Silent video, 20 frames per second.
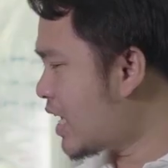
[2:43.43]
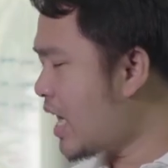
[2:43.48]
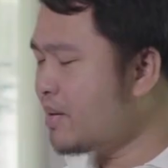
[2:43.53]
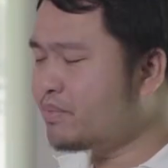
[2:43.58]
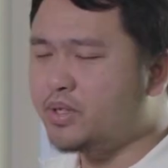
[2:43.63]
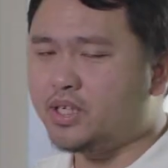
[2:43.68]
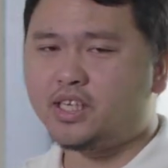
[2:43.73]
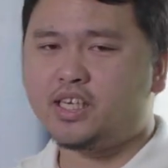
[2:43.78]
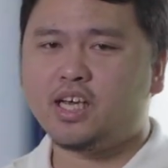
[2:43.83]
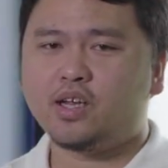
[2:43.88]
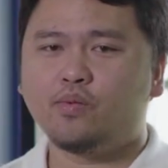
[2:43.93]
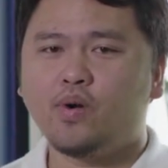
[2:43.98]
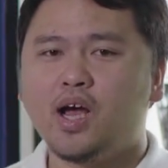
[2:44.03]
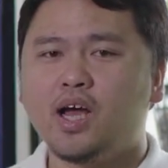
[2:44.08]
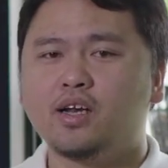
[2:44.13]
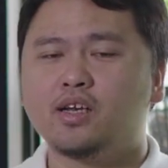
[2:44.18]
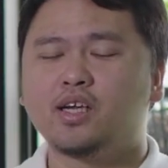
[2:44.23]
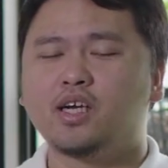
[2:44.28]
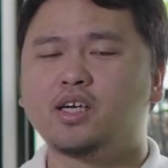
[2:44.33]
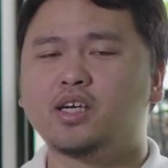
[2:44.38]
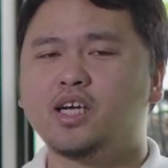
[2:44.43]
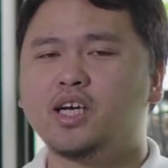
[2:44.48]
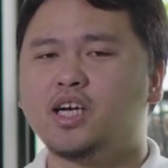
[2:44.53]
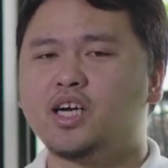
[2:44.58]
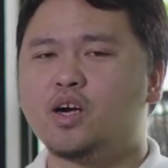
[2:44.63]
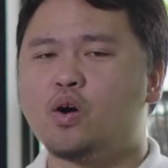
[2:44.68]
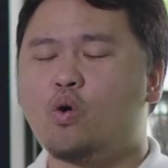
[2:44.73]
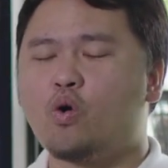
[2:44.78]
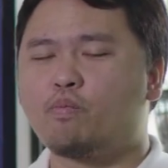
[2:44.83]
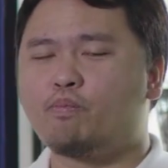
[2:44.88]
นะครับจะเขียนว่า
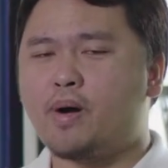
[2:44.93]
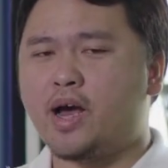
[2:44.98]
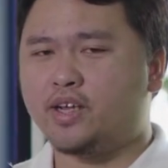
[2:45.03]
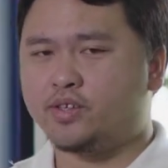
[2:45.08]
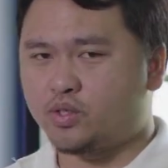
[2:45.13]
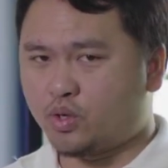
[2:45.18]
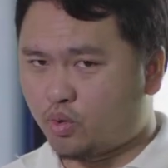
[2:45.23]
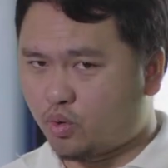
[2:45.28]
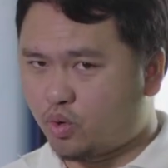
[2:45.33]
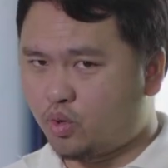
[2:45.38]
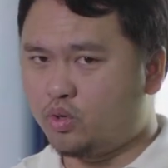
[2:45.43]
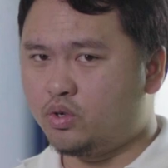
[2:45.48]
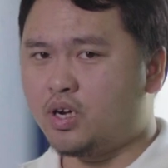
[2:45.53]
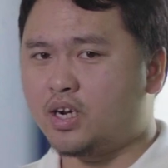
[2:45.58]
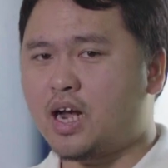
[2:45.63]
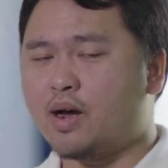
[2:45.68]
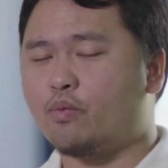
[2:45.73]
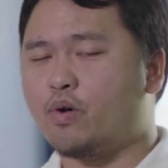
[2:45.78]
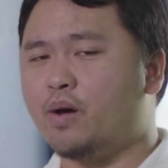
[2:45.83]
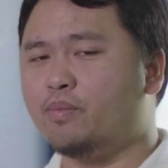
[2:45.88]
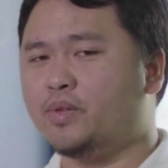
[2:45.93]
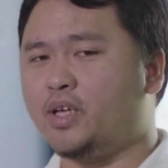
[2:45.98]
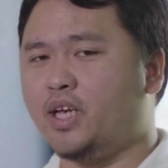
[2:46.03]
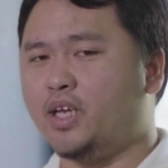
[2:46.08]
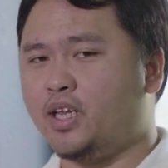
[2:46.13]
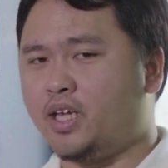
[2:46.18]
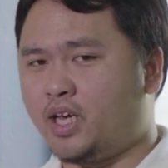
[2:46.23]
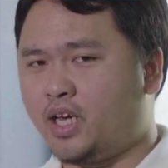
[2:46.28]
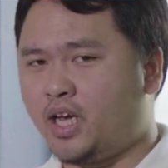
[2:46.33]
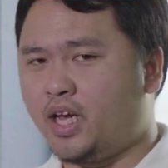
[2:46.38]
11680 นะครับความ
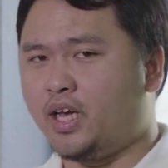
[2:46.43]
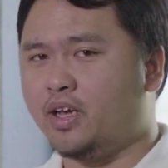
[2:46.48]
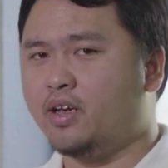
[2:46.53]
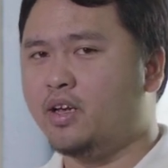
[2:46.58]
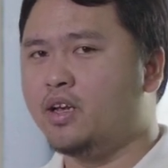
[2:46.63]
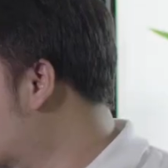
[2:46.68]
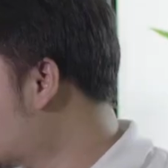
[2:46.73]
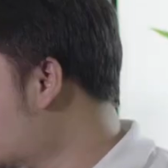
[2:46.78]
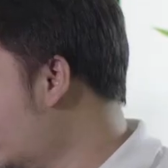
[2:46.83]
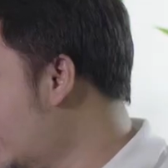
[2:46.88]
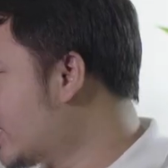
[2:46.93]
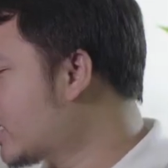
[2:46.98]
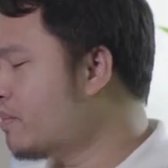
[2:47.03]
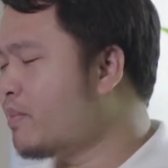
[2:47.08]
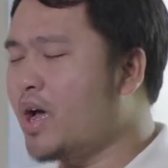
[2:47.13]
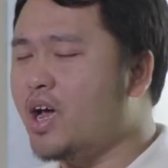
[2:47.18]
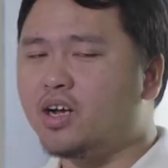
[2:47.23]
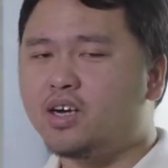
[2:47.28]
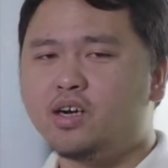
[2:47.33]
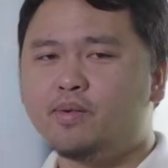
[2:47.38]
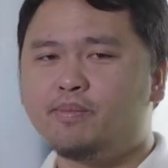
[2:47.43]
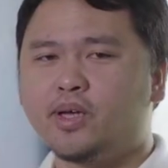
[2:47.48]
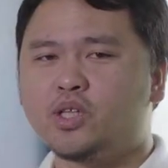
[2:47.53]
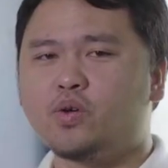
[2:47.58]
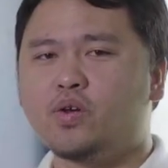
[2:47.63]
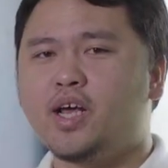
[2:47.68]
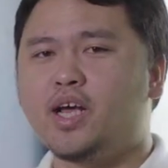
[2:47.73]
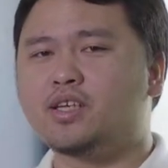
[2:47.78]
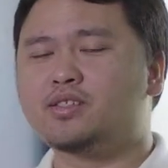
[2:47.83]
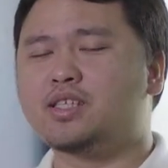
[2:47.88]
ถี่นี้ตัวเลขต่อไปก็คือเป็น
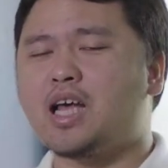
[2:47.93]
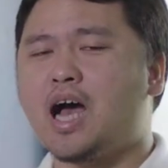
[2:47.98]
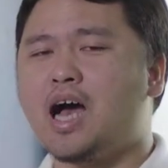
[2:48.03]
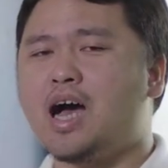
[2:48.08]
ตัวเลข